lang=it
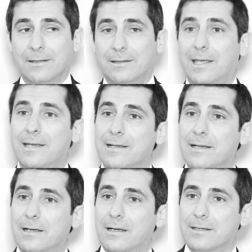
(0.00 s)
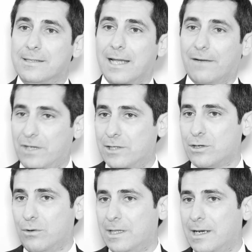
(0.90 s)
di
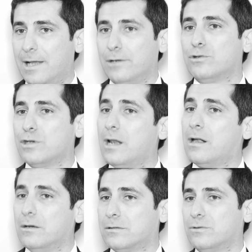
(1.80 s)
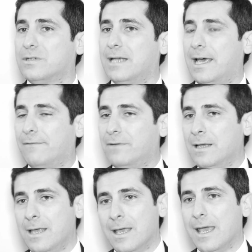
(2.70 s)
servizio, quindi nella riduzione del cost to serve
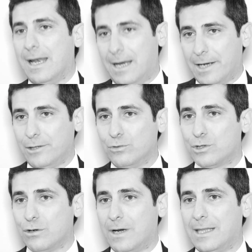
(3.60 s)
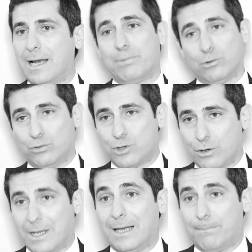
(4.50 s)
e nella riduzione della
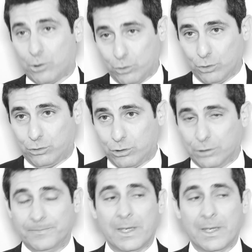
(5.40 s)
produzione del prodotto,